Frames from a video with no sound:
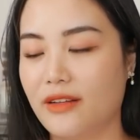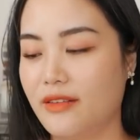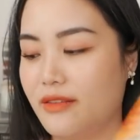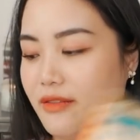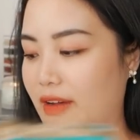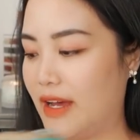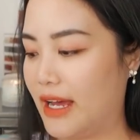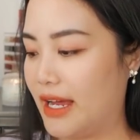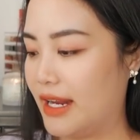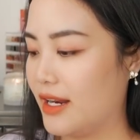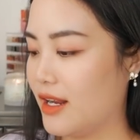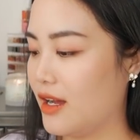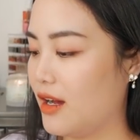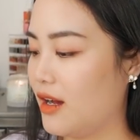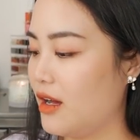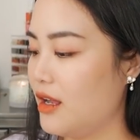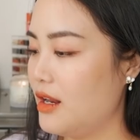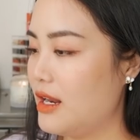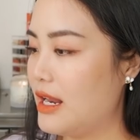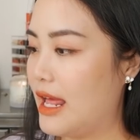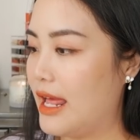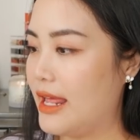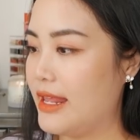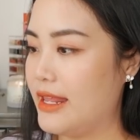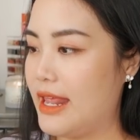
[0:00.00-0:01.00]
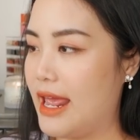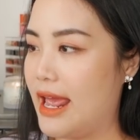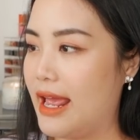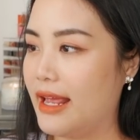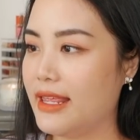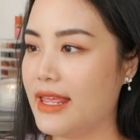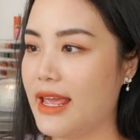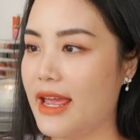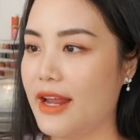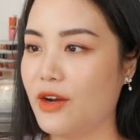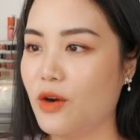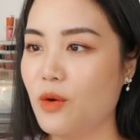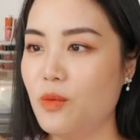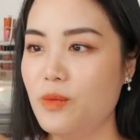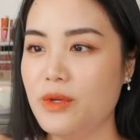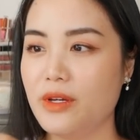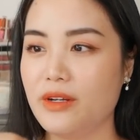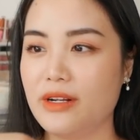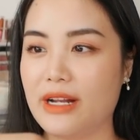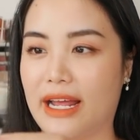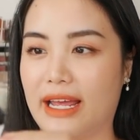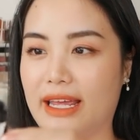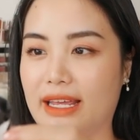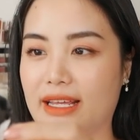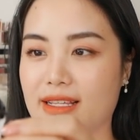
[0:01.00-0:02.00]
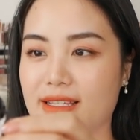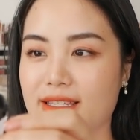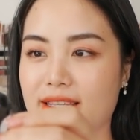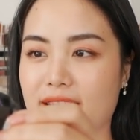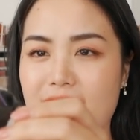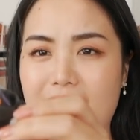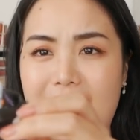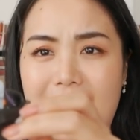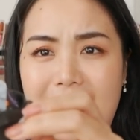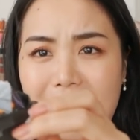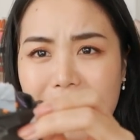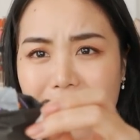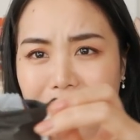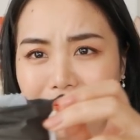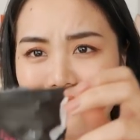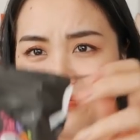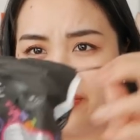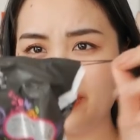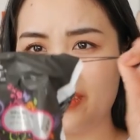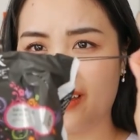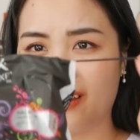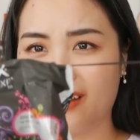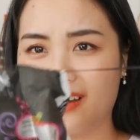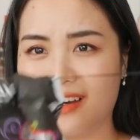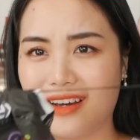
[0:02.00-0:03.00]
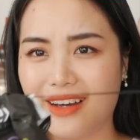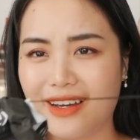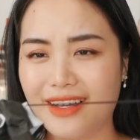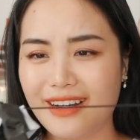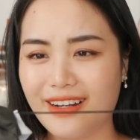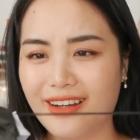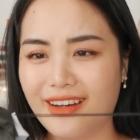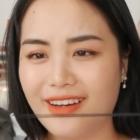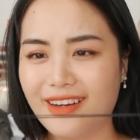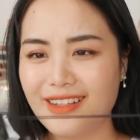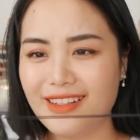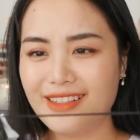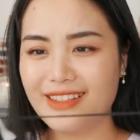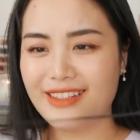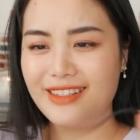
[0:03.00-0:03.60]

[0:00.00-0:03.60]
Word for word: Và nó là dạng dây rút như này, xịn lắm. Trời ơi, nó